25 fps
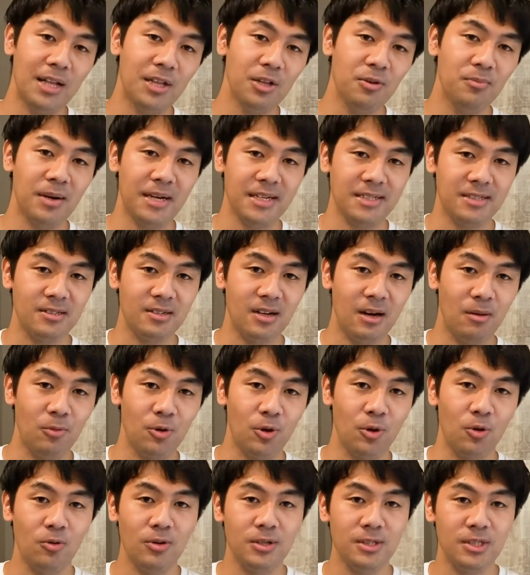うアドバイスとか
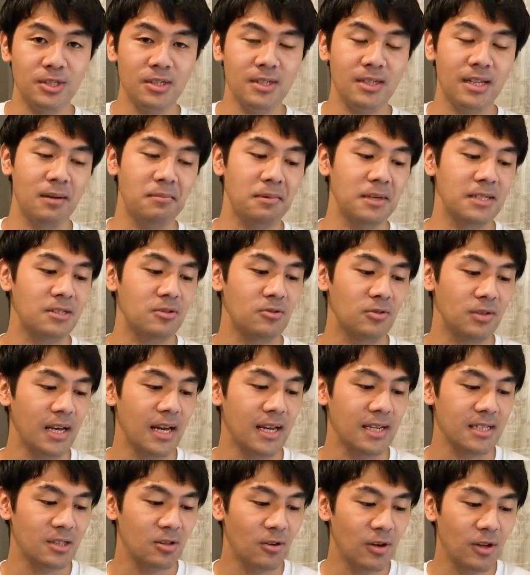も横についてますの
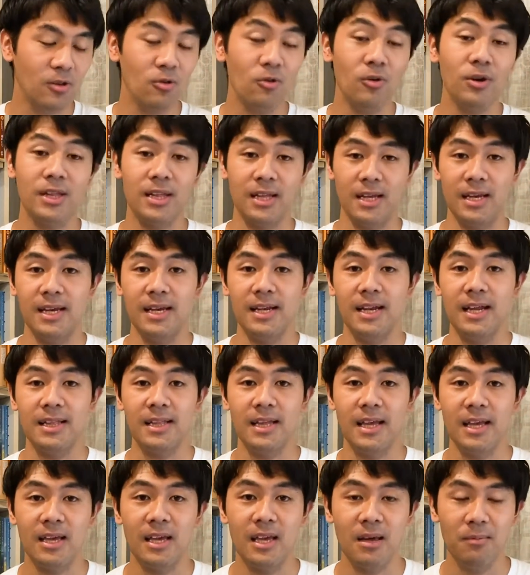でそれ通りに入れ
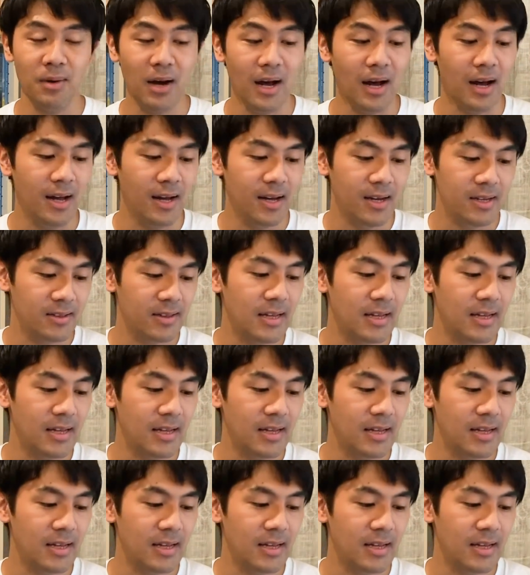ていけば